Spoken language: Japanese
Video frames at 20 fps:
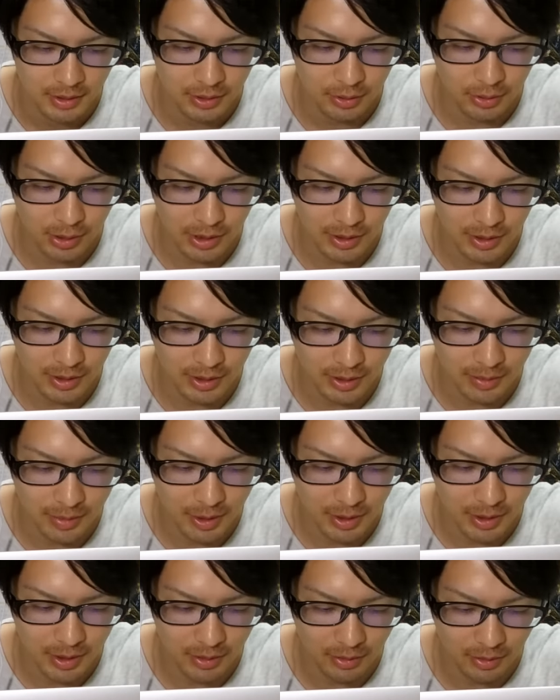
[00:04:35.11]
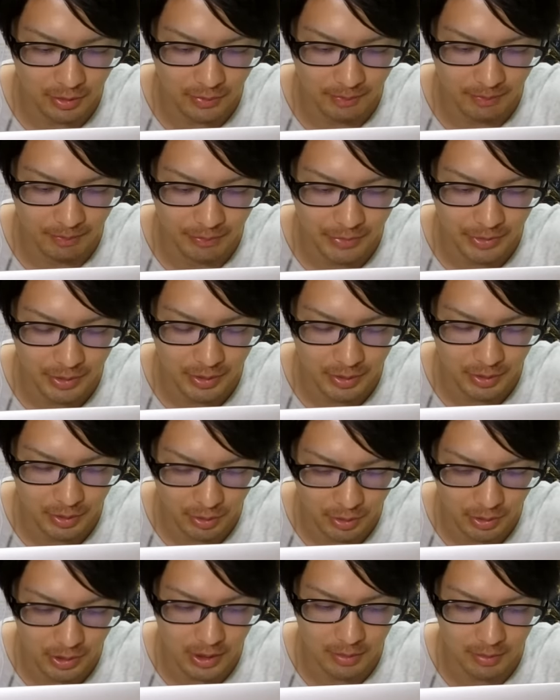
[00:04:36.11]
ちょっと当たったばっかのク
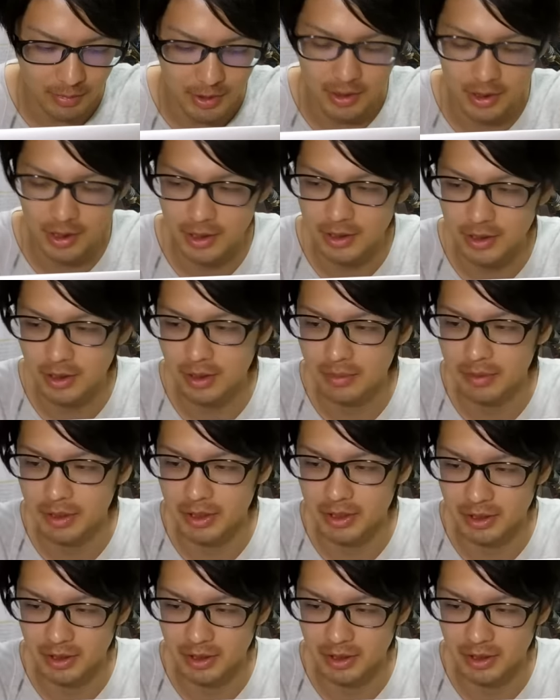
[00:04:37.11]
ロコダイルまだねスケレベ